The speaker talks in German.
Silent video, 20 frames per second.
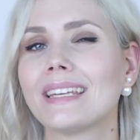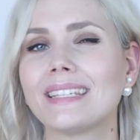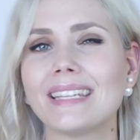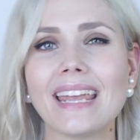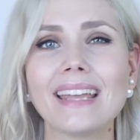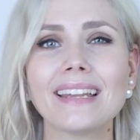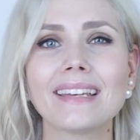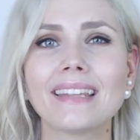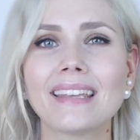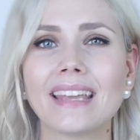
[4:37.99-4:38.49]

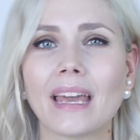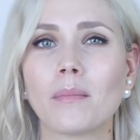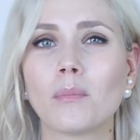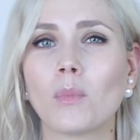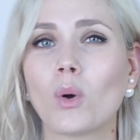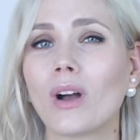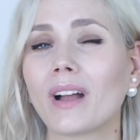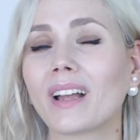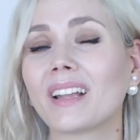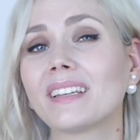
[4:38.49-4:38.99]
Denk nicht an
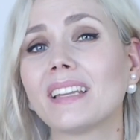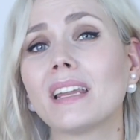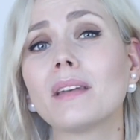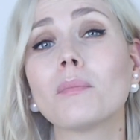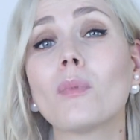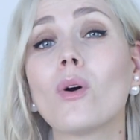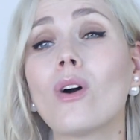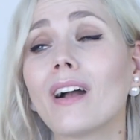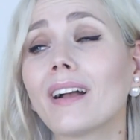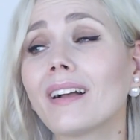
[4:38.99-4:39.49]
morgen, denn
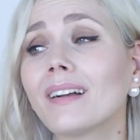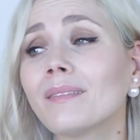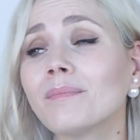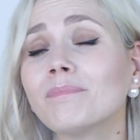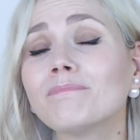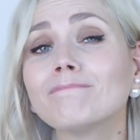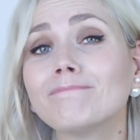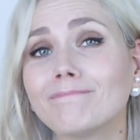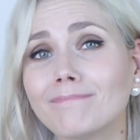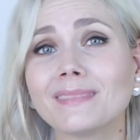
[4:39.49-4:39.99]
morgen
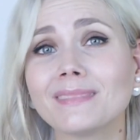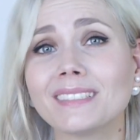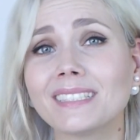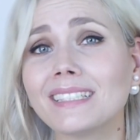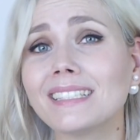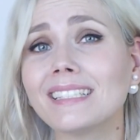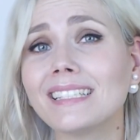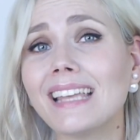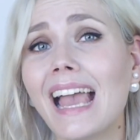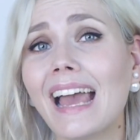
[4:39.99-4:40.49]

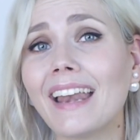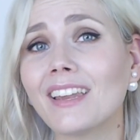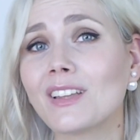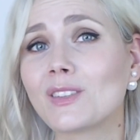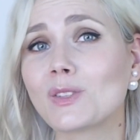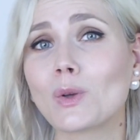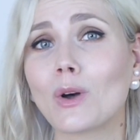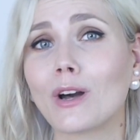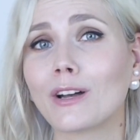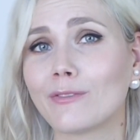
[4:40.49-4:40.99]
sind die
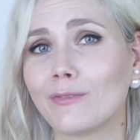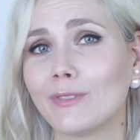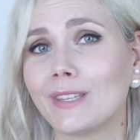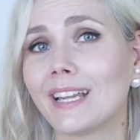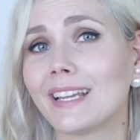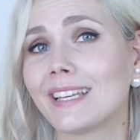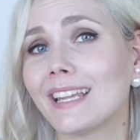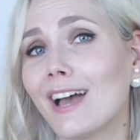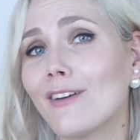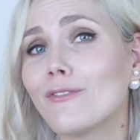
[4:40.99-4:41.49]
anderen Sorgen
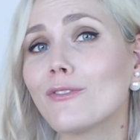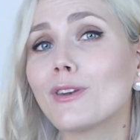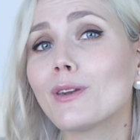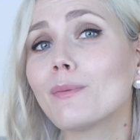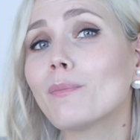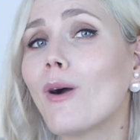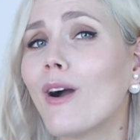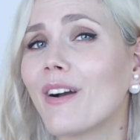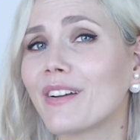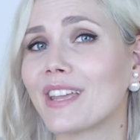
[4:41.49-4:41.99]
wieder da für
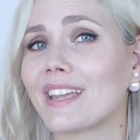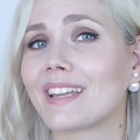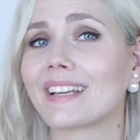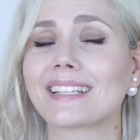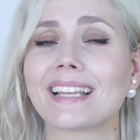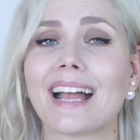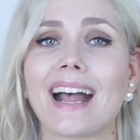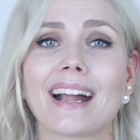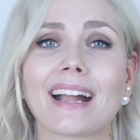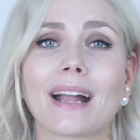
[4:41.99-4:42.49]
den morgigen
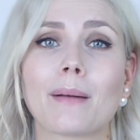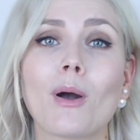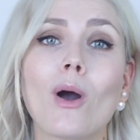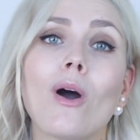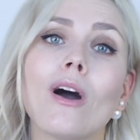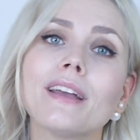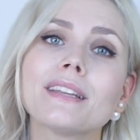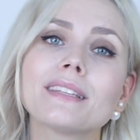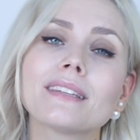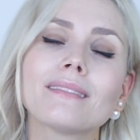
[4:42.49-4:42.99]
Tag. Aber
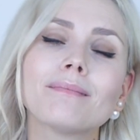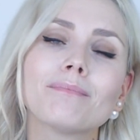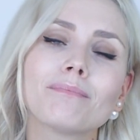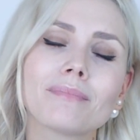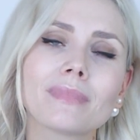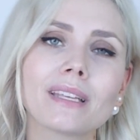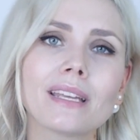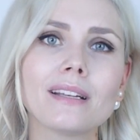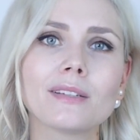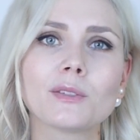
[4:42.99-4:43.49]
heute
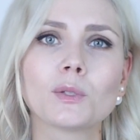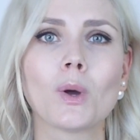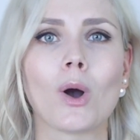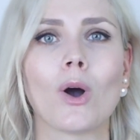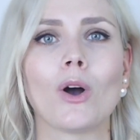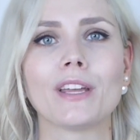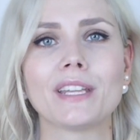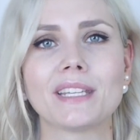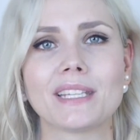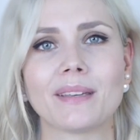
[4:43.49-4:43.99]
gilt nur
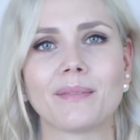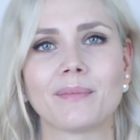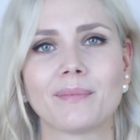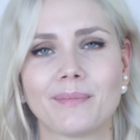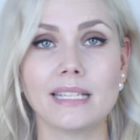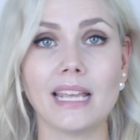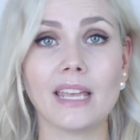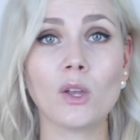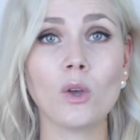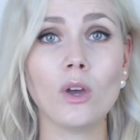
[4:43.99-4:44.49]
heute.
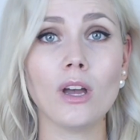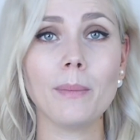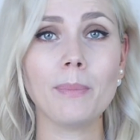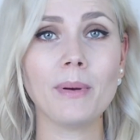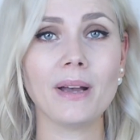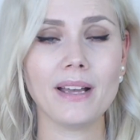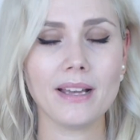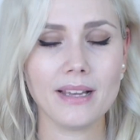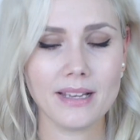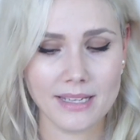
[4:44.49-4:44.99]
Dein
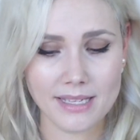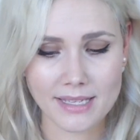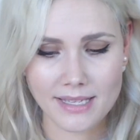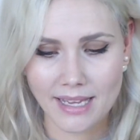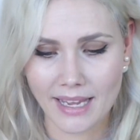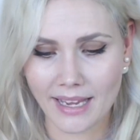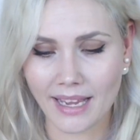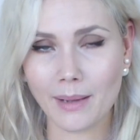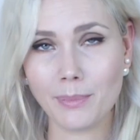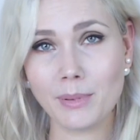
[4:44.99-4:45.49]
Körper ist
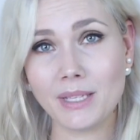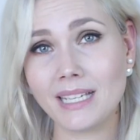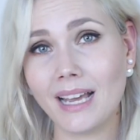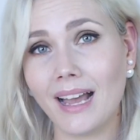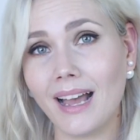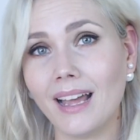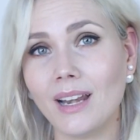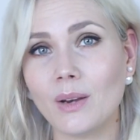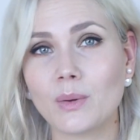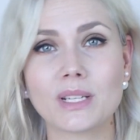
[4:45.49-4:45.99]
dein
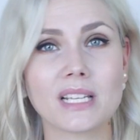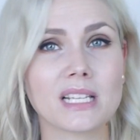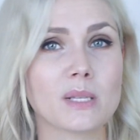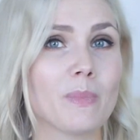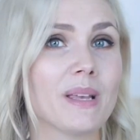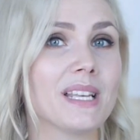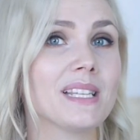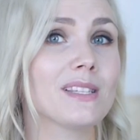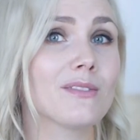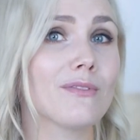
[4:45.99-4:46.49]
Kapital und das
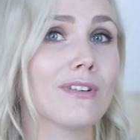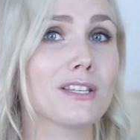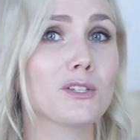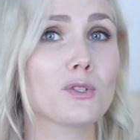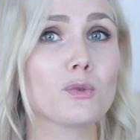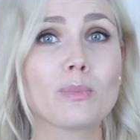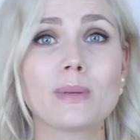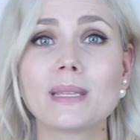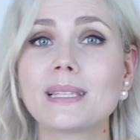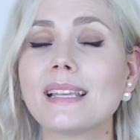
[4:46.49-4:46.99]
Beste, was
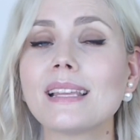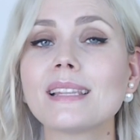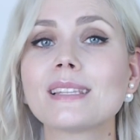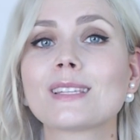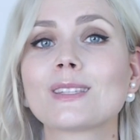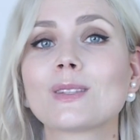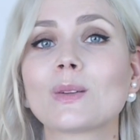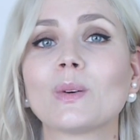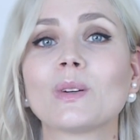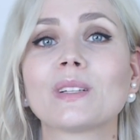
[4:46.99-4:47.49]
du
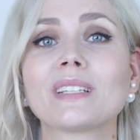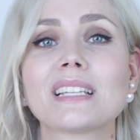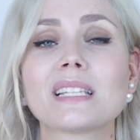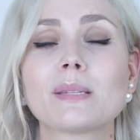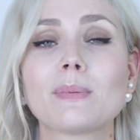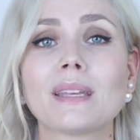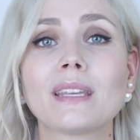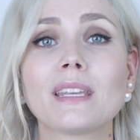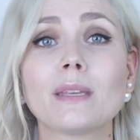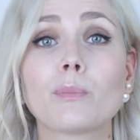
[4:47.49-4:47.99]
besitzt. Und
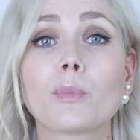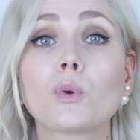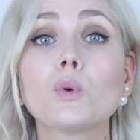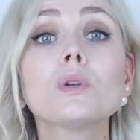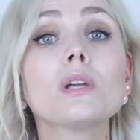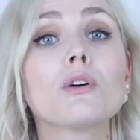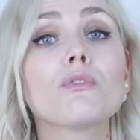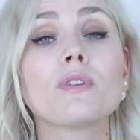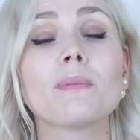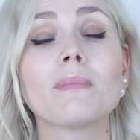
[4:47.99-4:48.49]
deswegen gib
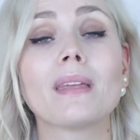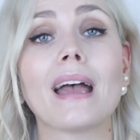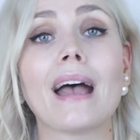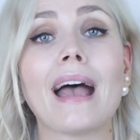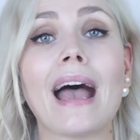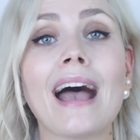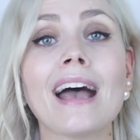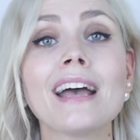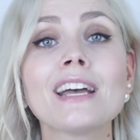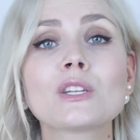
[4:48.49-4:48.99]
gut auf ihn
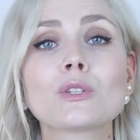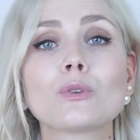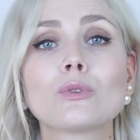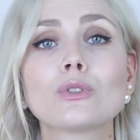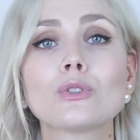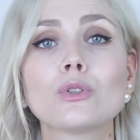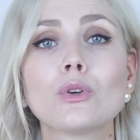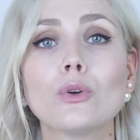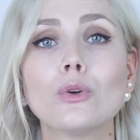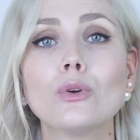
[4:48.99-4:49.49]
Acht
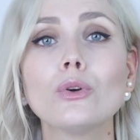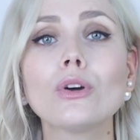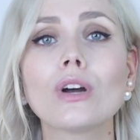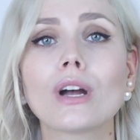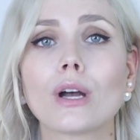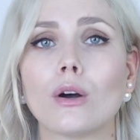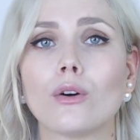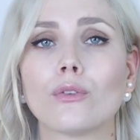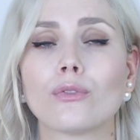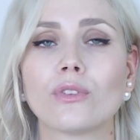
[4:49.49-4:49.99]
und
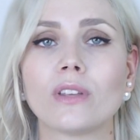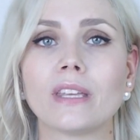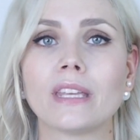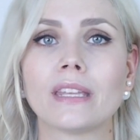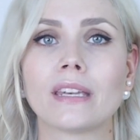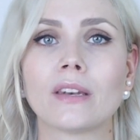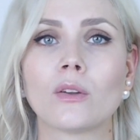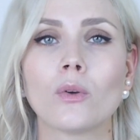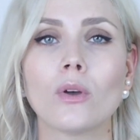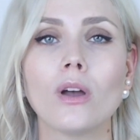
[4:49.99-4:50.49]
höre auf
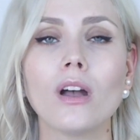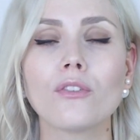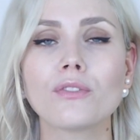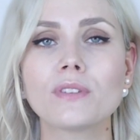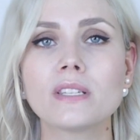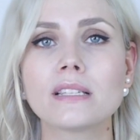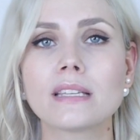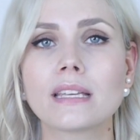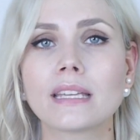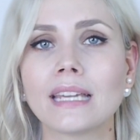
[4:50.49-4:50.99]
ihn. Hör auf
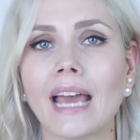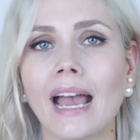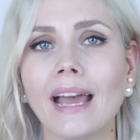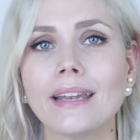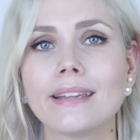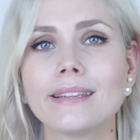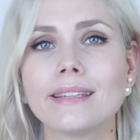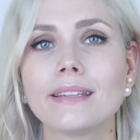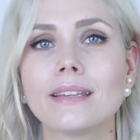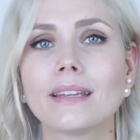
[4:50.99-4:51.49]
die
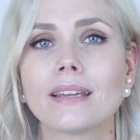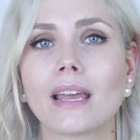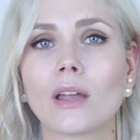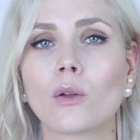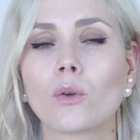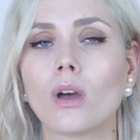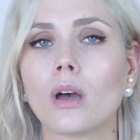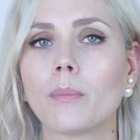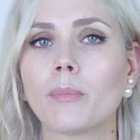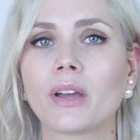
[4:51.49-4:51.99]
Signale, die dir
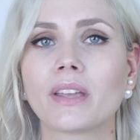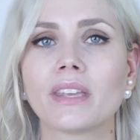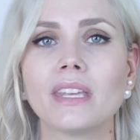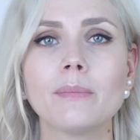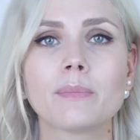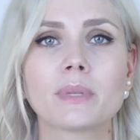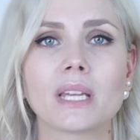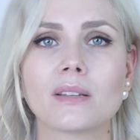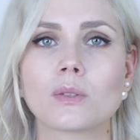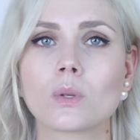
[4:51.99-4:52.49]
dein Körper
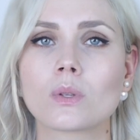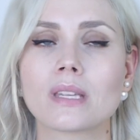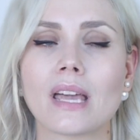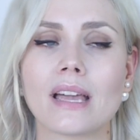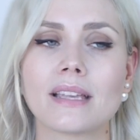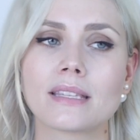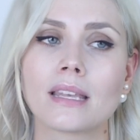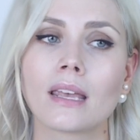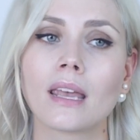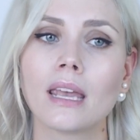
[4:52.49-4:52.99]
gibt. Also
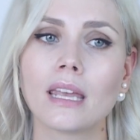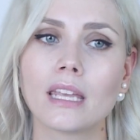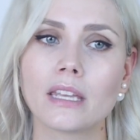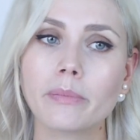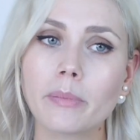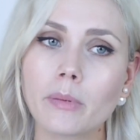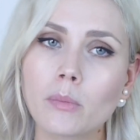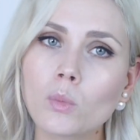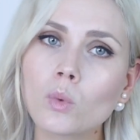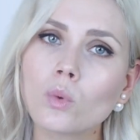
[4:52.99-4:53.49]
sei es,
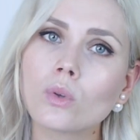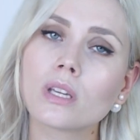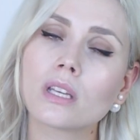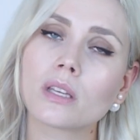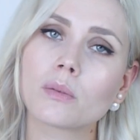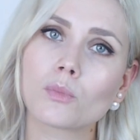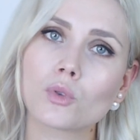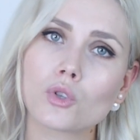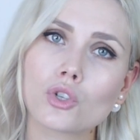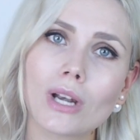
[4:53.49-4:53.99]
ich bin müde,
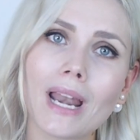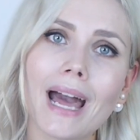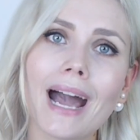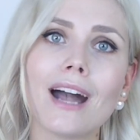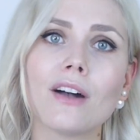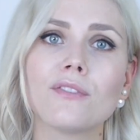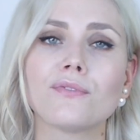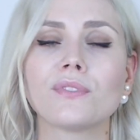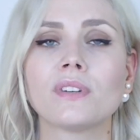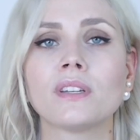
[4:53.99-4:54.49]
ich muss
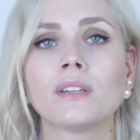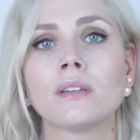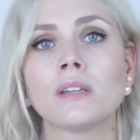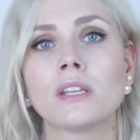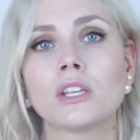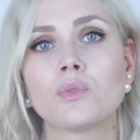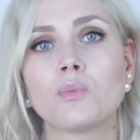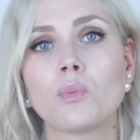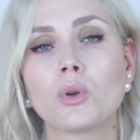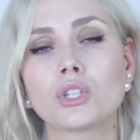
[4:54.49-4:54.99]
schlafen,
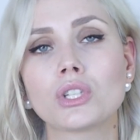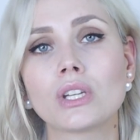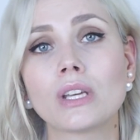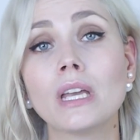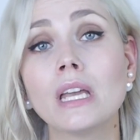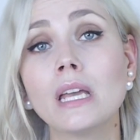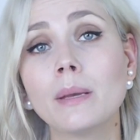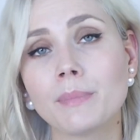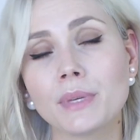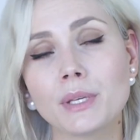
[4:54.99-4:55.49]
ich möchte
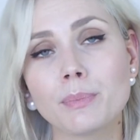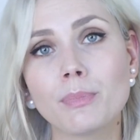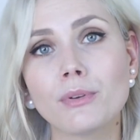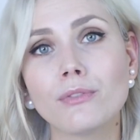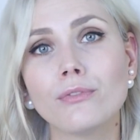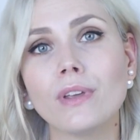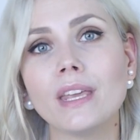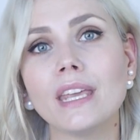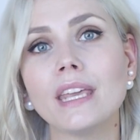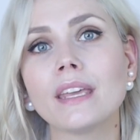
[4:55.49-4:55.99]
mich
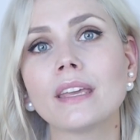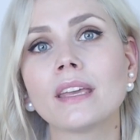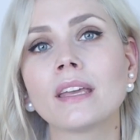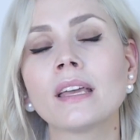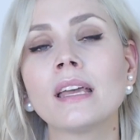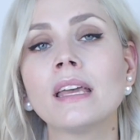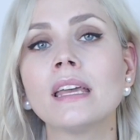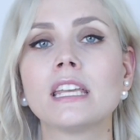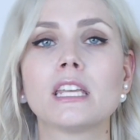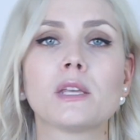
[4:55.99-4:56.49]

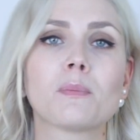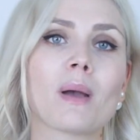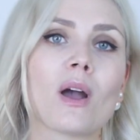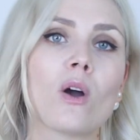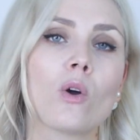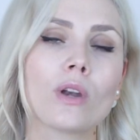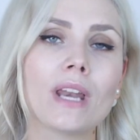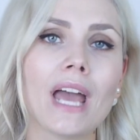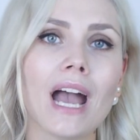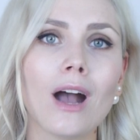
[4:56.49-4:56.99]
bewegen, ich
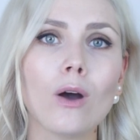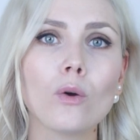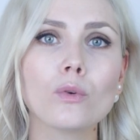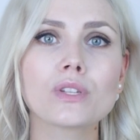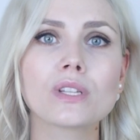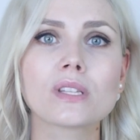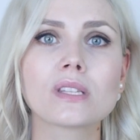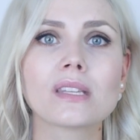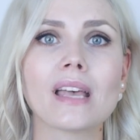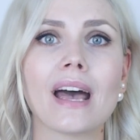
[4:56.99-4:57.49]
brauche eine
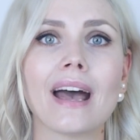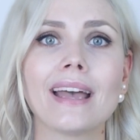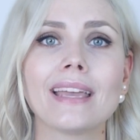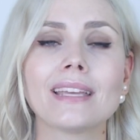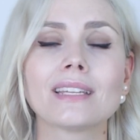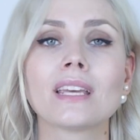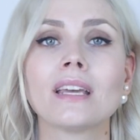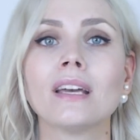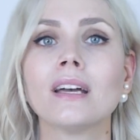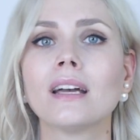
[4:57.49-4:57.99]

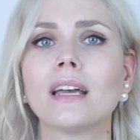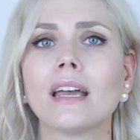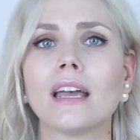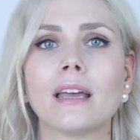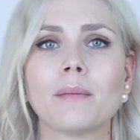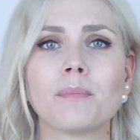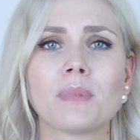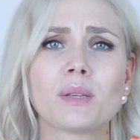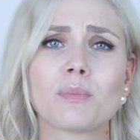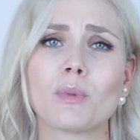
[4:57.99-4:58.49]
Auszeit,
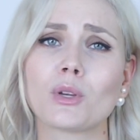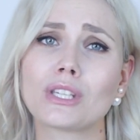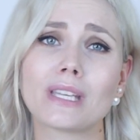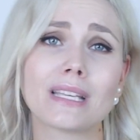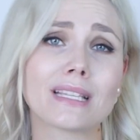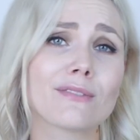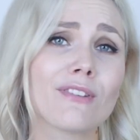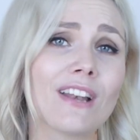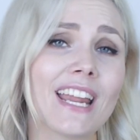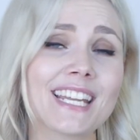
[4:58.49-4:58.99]
ähm, ich möchte
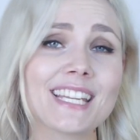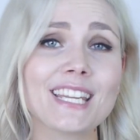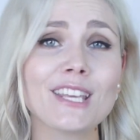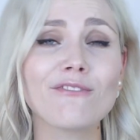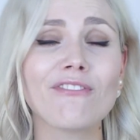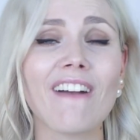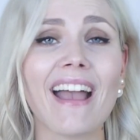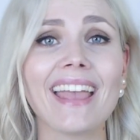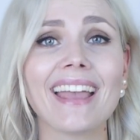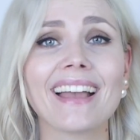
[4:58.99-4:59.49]
jetzt vielleicht
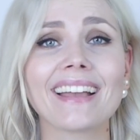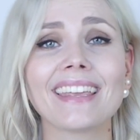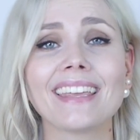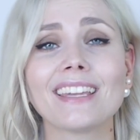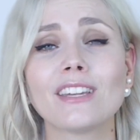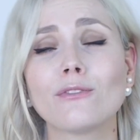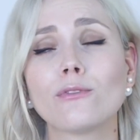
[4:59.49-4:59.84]
nicht feiern gehen.